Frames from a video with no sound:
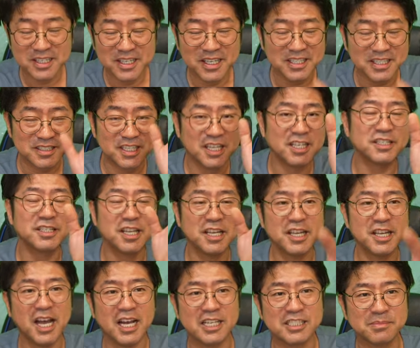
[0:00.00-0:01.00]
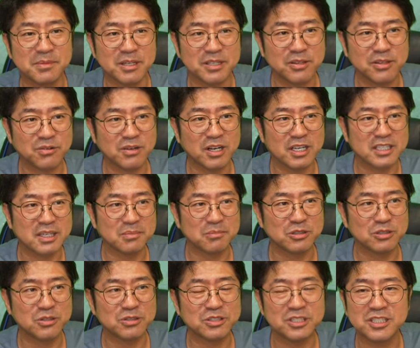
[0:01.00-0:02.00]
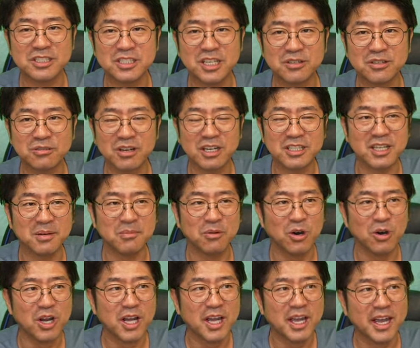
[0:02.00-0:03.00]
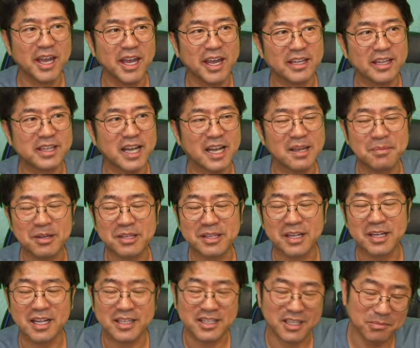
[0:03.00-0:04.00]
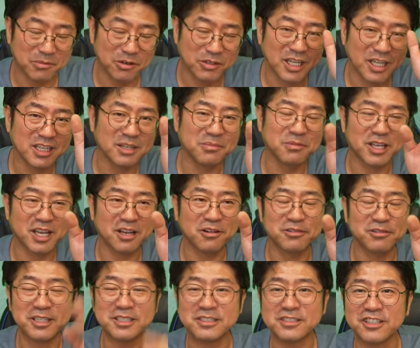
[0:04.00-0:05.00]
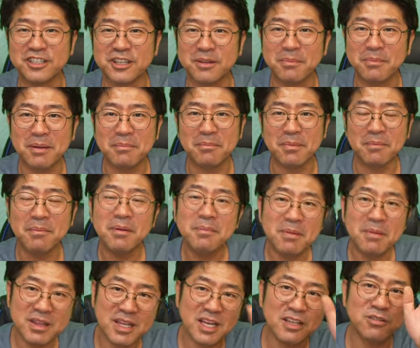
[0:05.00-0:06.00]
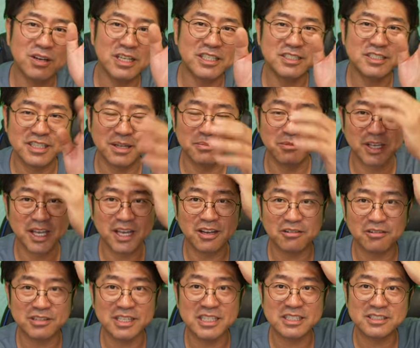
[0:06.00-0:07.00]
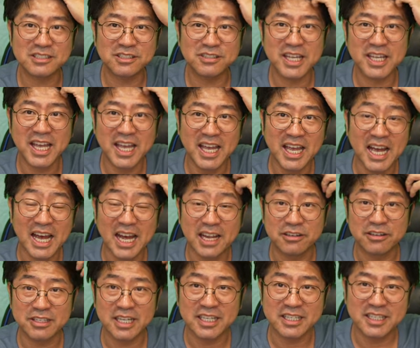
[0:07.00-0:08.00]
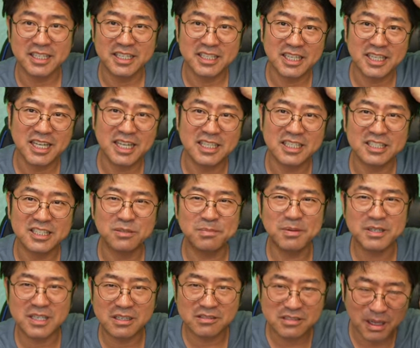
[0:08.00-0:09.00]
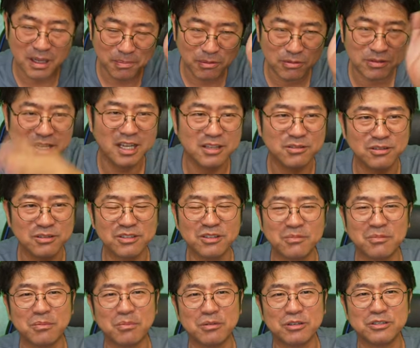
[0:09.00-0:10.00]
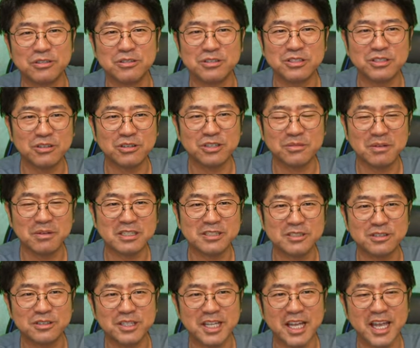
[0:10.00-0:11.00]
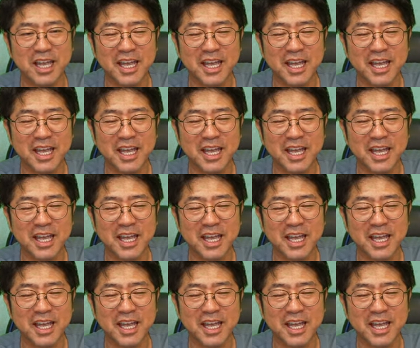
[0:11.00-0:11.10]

ぜひぜひ初めての方も初心者の方も、えー、大ベテランでも何でも結構ですので、メンバー、メンバーになるのはいつでも結構ですので、あの、なっていただいて、スペシャルサポーターというのも募集しておりますので、